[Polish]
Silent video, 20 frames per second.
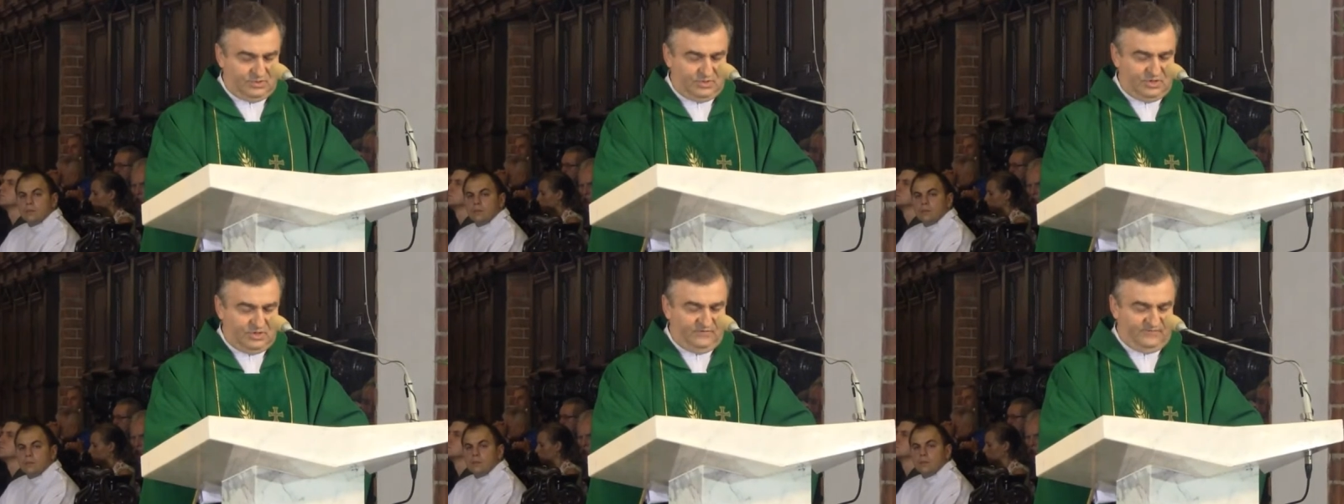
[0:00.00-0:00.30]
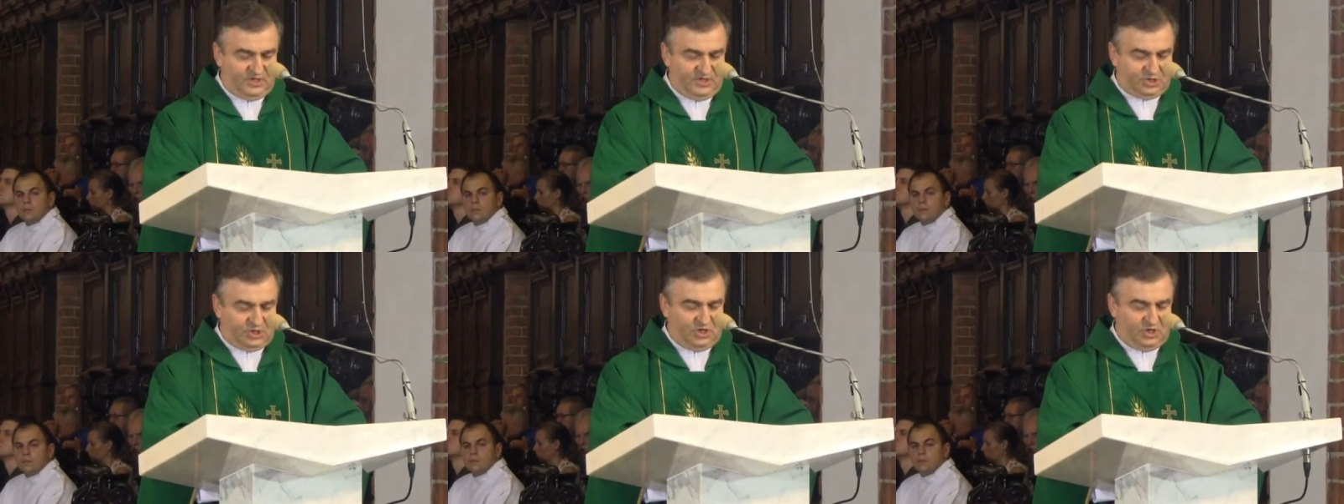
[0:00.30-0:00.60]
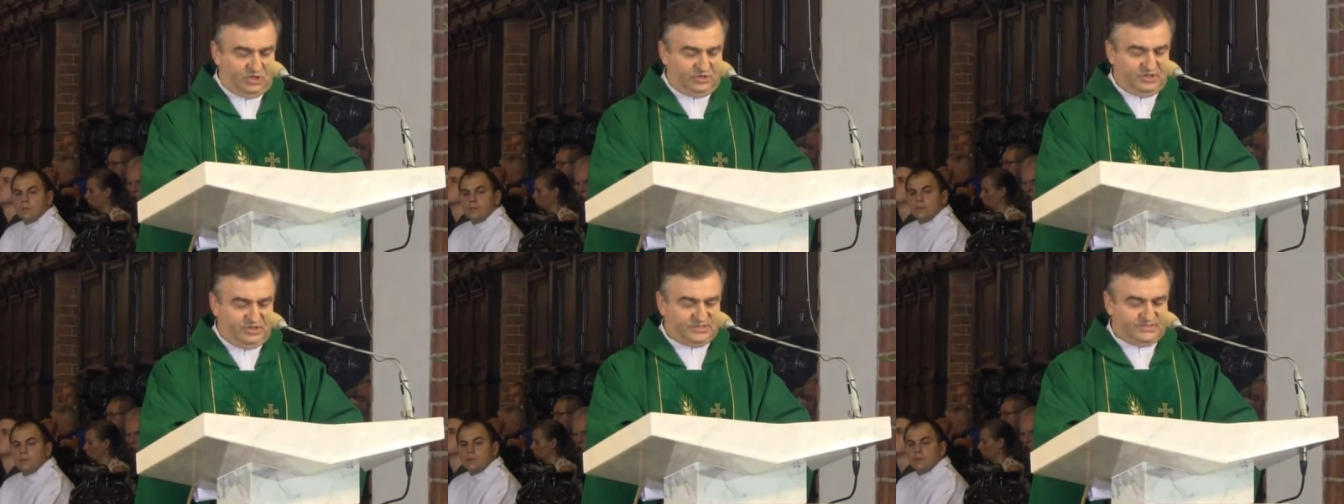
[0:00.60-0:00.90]
i
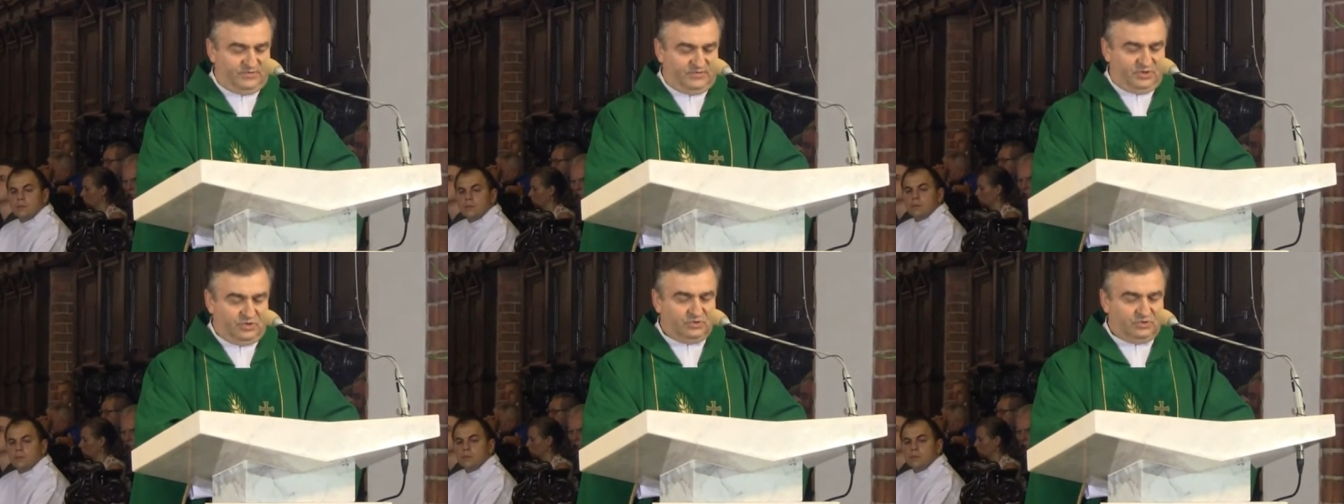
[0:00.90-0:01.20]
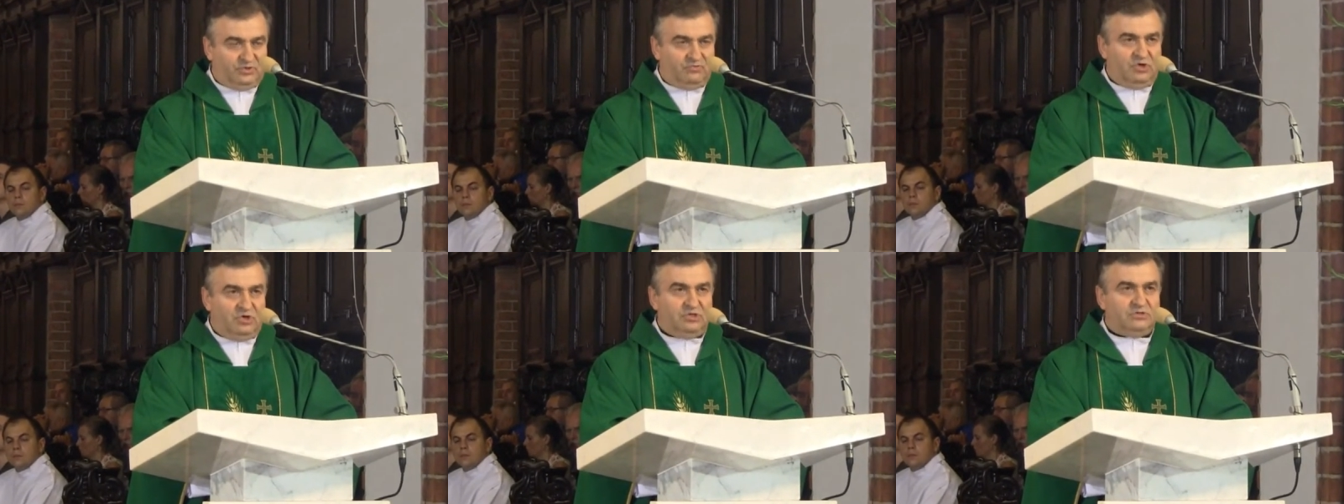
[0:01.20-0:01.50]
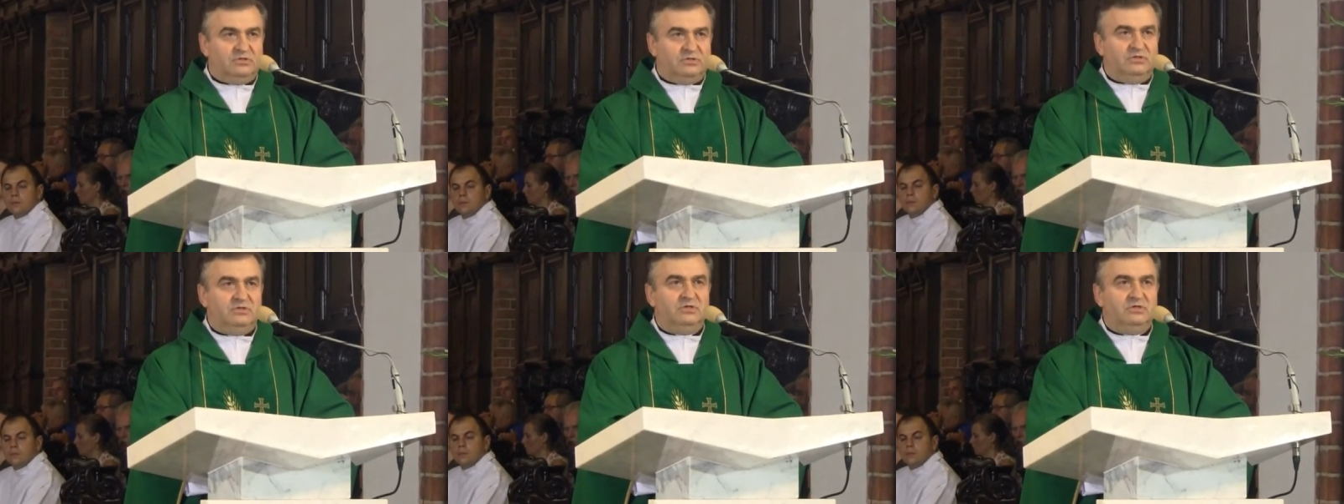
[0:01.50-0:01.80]
wyciągnę swoją
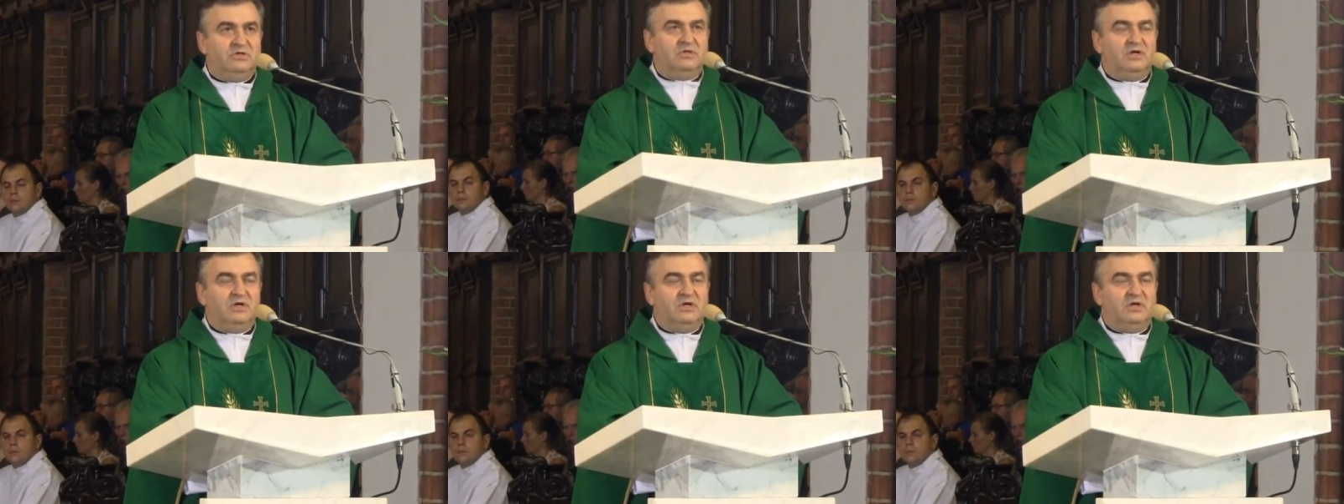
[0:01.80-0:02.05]
dłoń,